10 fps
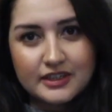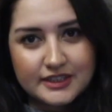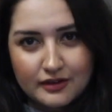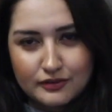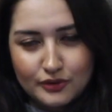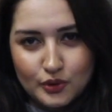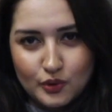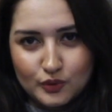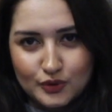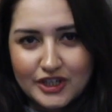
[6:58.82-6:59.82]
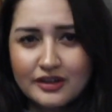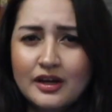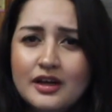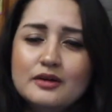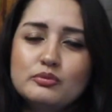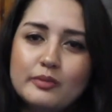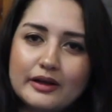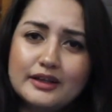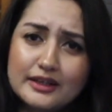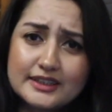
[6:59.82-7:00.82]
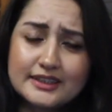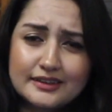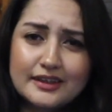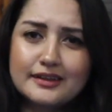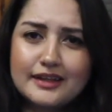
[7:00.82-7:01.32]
yasaklanıyor olacak. Bu madde aslında